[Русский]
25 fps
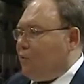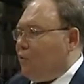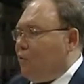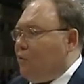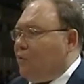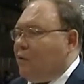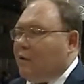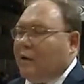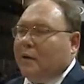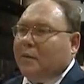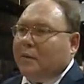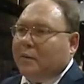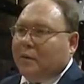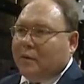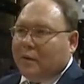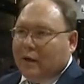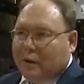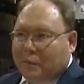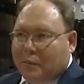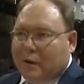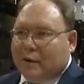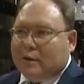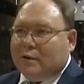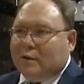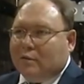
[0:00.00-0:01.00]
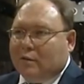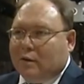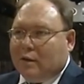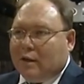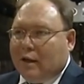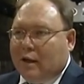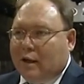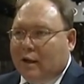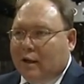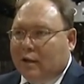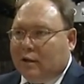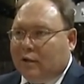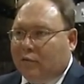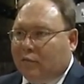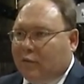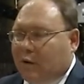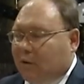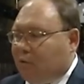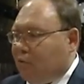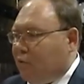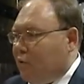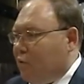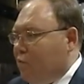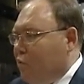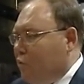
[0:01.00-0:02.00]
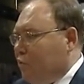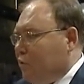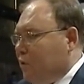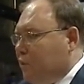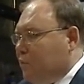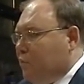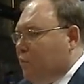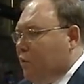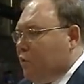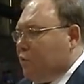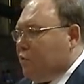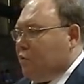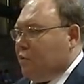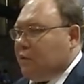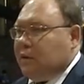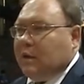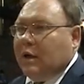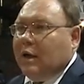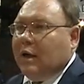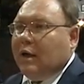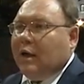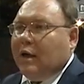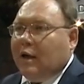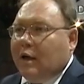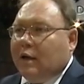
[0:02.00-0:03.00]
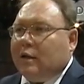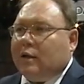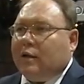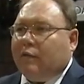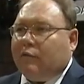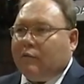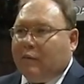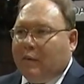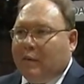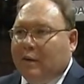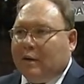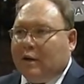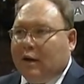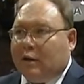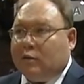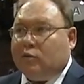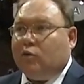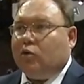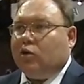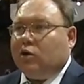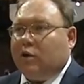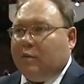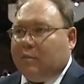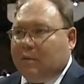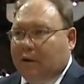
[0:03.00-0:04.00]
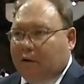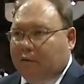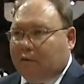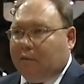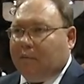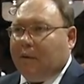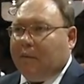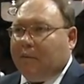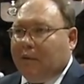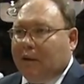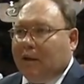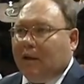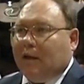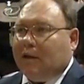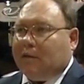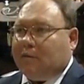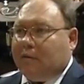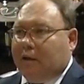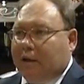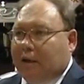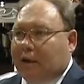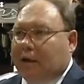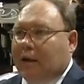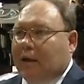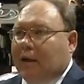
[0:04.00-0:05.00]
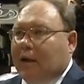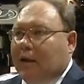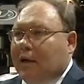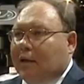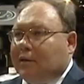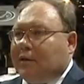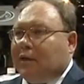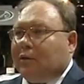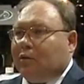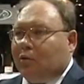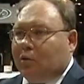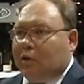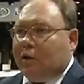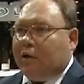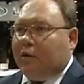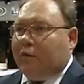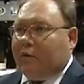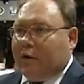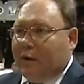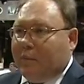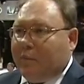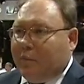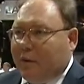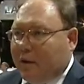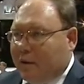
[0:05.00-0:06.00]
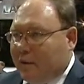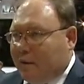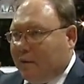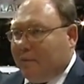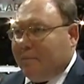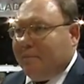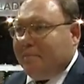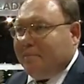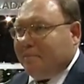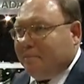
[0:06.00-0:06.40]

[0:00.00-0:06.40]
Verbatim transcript: но и у корпоративных клиентов, которые могут использовать этот автомобиль как служебный автомобиль для своих сотрудников компании.